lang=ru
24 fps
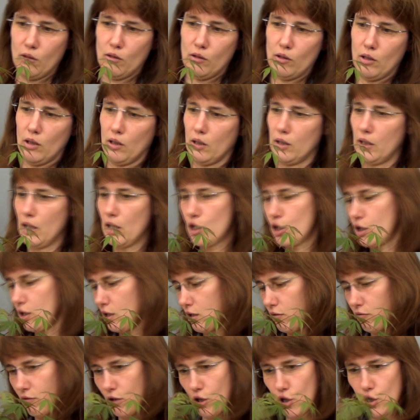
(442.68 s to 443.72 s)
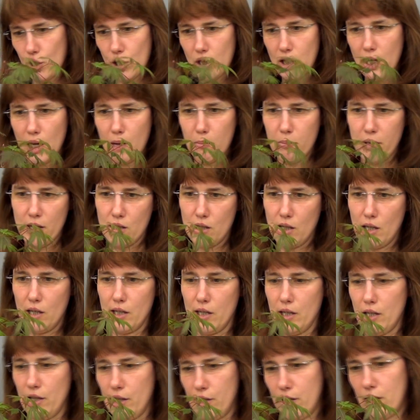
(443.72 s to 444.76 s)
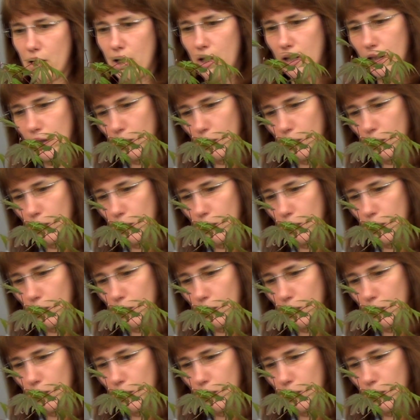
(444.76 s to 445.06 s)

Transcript: Вот. Так что с вершиной определились.